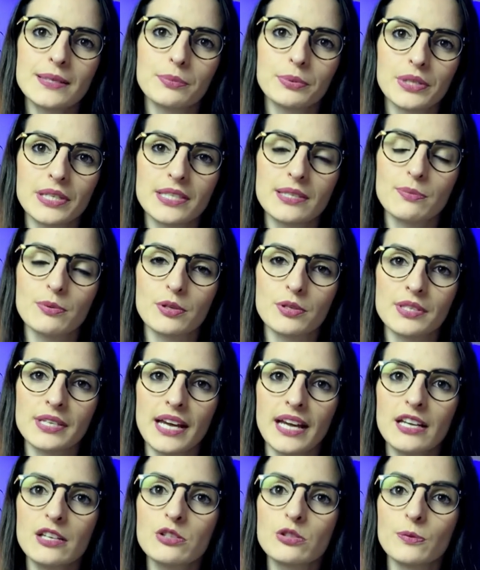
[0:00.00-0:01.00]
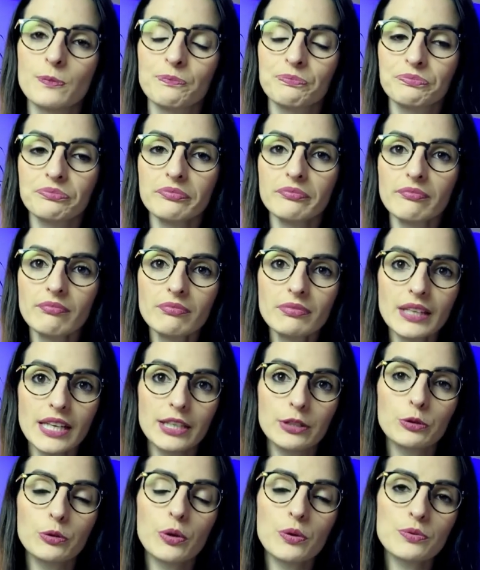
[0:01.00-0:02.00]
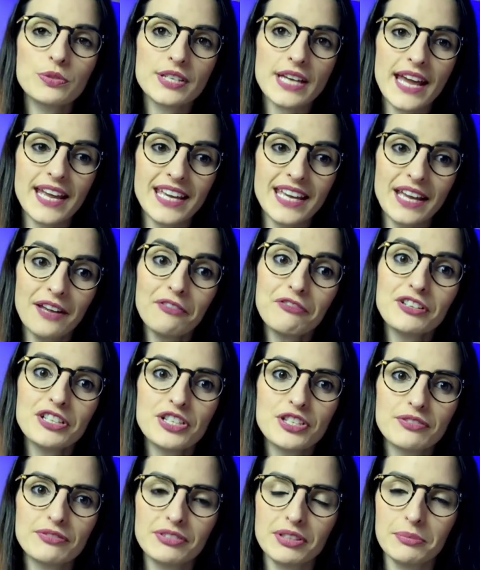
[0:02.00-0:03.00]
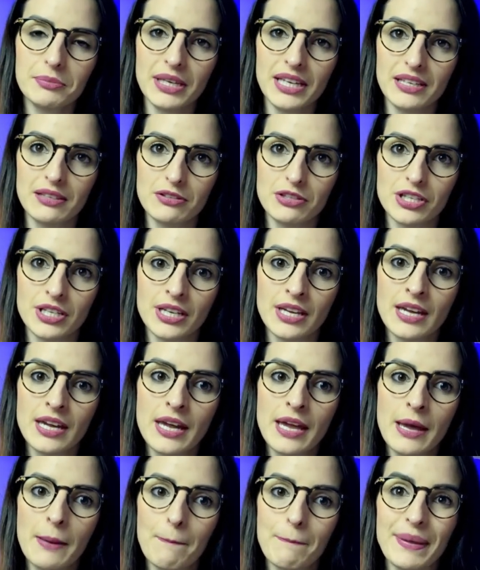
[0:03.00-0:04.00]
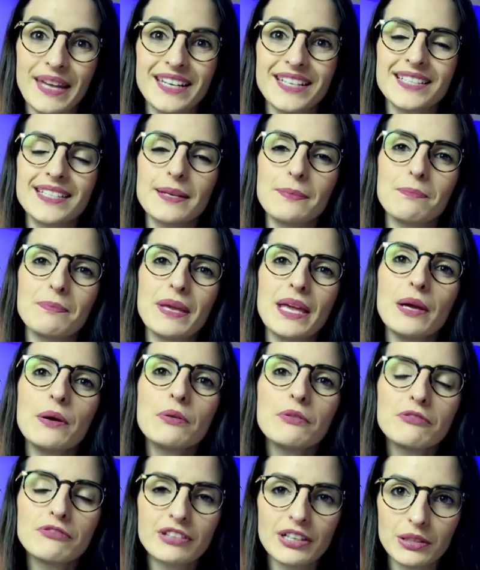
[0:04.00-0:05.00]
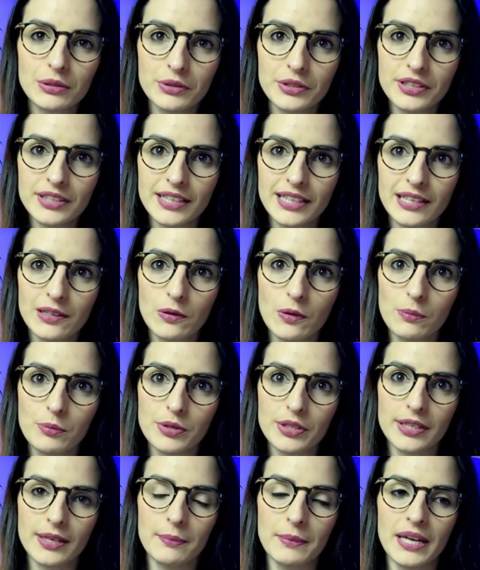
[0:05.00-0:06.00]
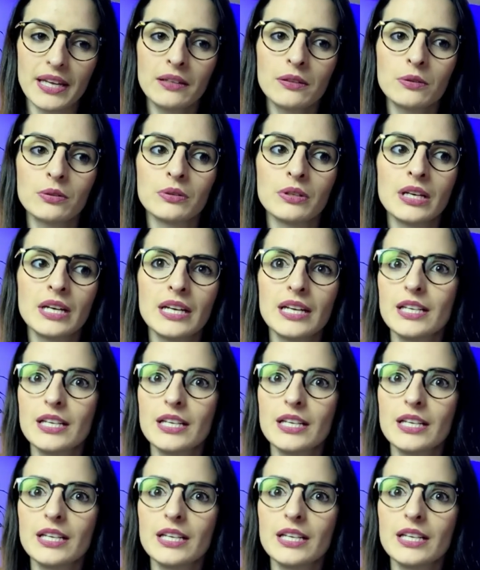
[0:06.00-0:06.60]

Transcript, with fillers: por esse processo e tu consegue efetivamente perceber o valor daquele comportamento,